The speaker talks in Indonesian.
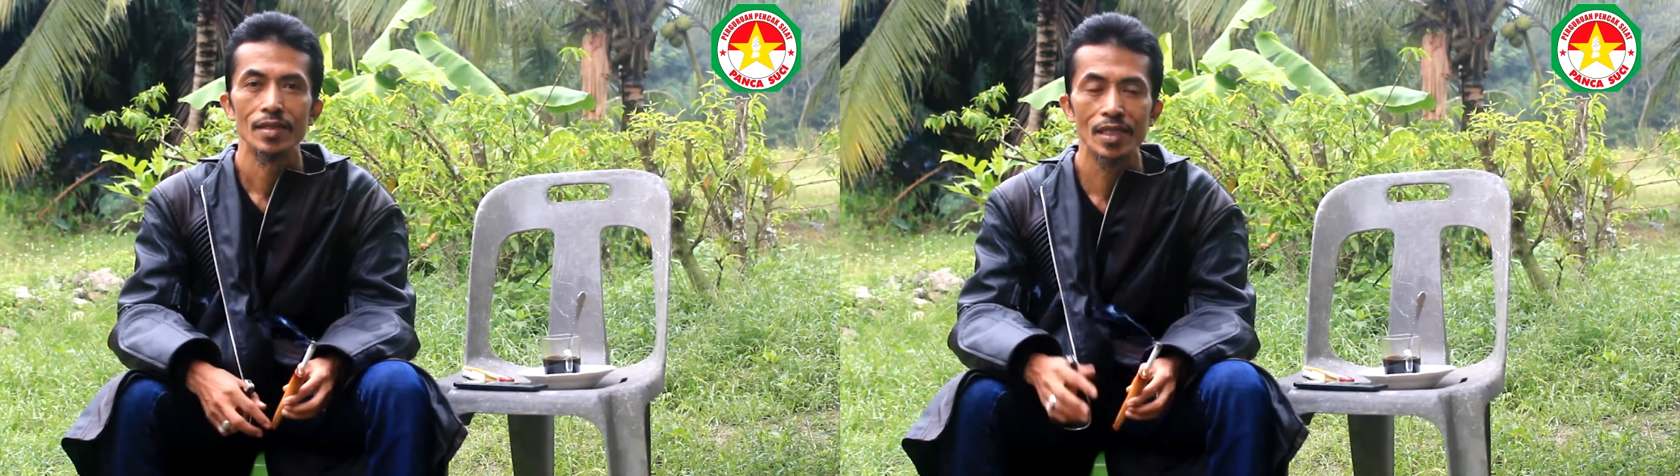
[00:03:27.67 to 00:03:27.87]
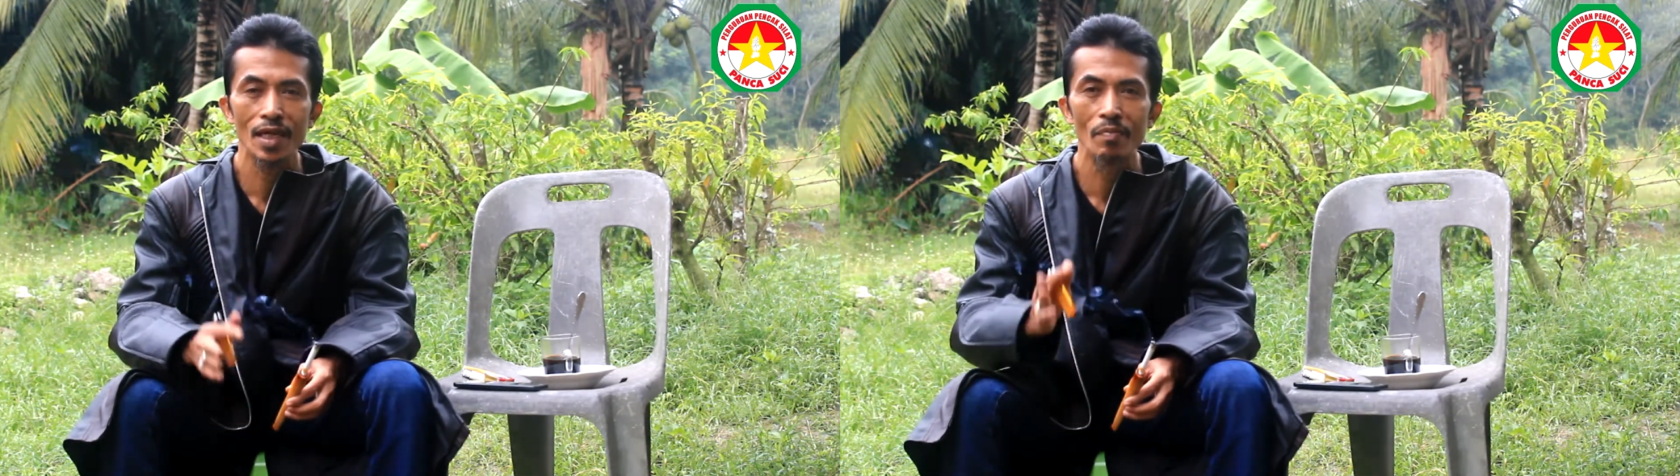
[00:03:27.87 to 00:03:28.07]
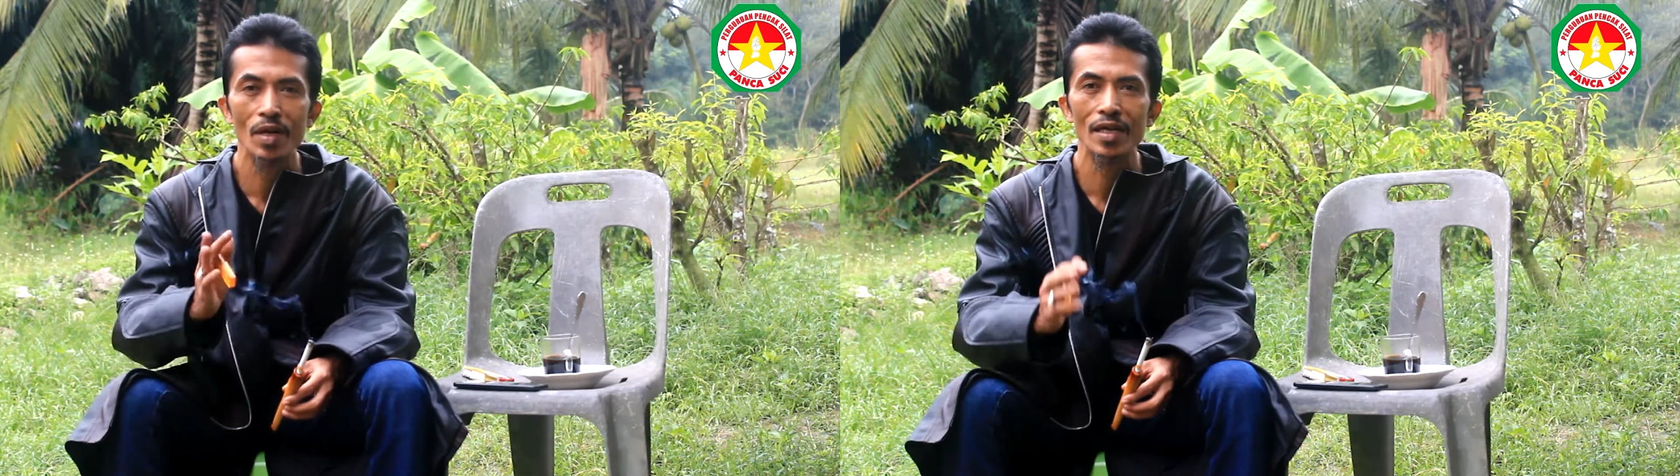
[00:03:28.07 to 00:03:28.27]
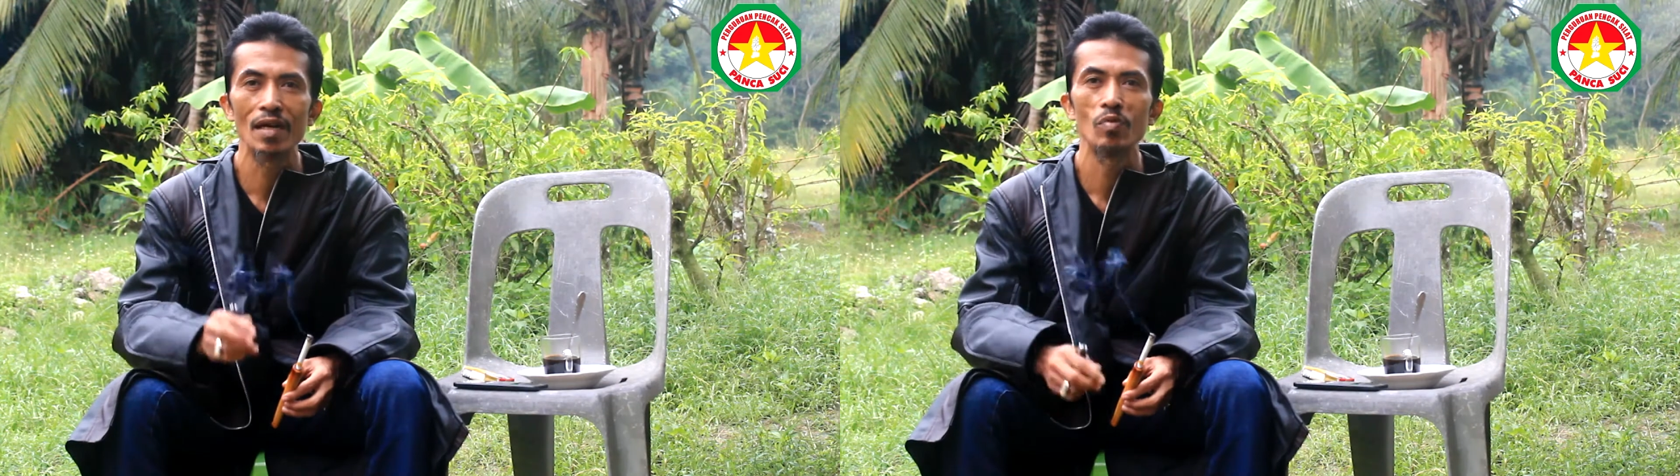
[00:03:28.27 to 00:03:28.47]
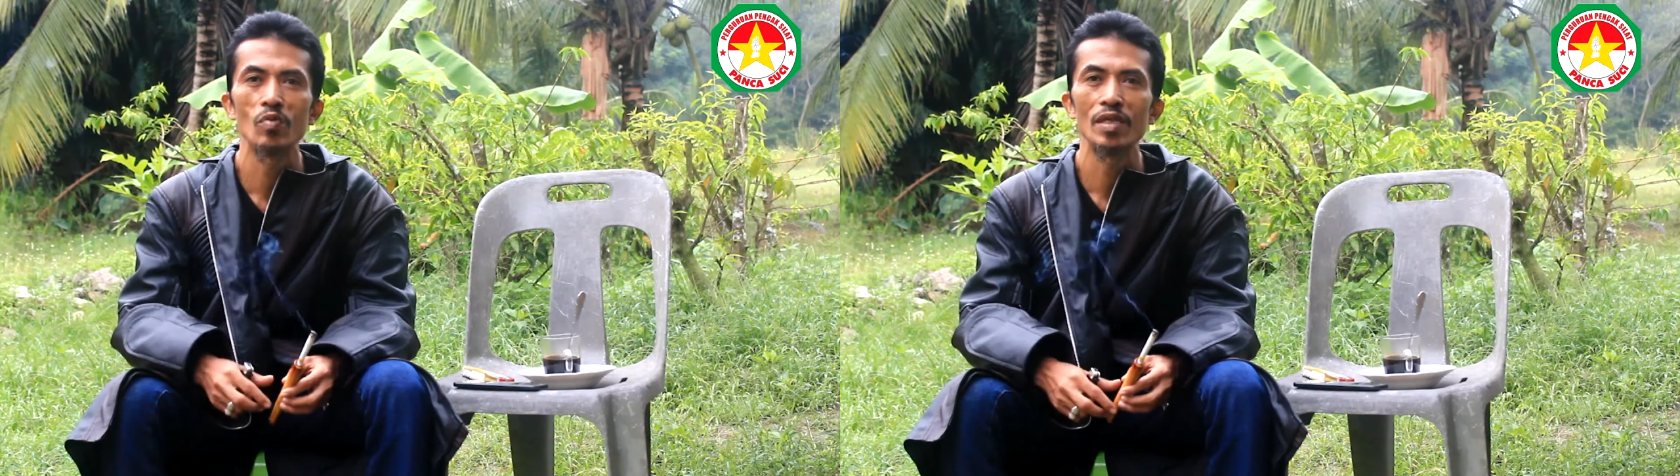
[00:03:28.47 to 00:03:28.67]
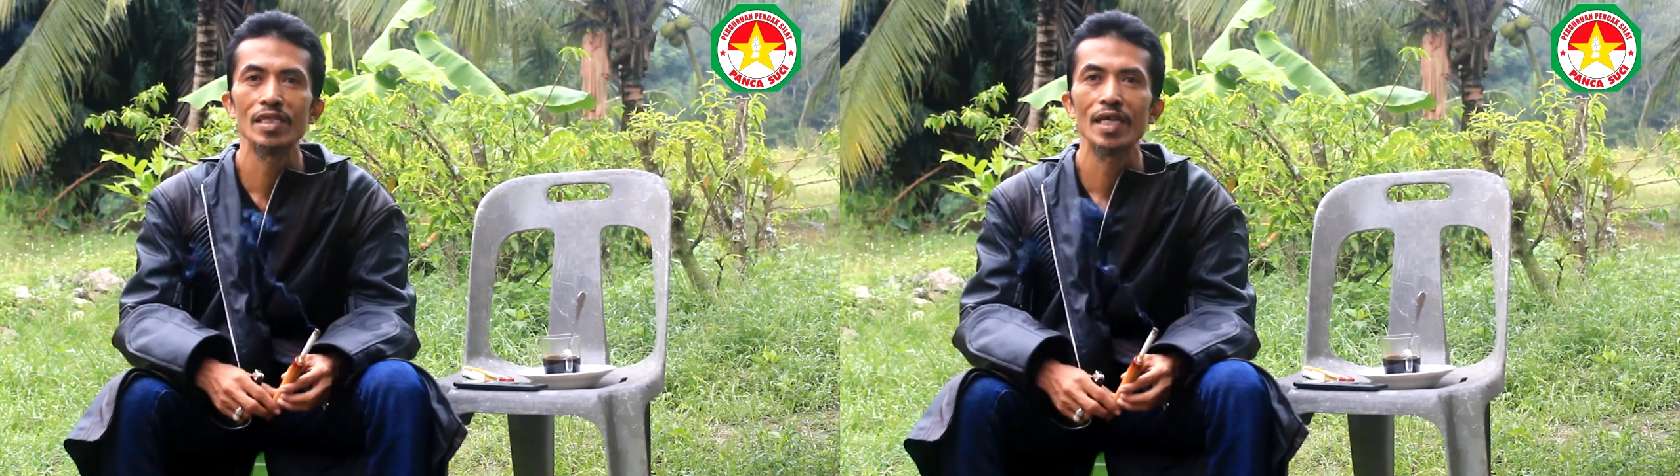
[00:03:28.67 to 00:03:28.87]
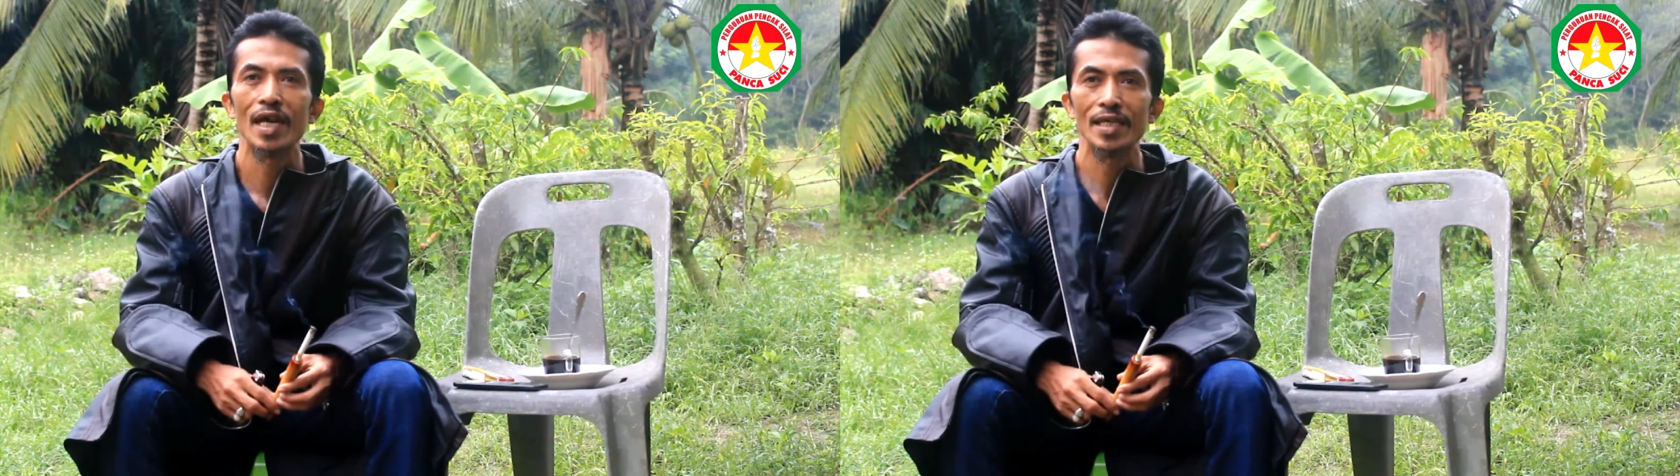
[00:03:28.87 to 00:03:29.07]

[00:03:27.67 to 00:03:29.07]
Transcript: jika marahmu masih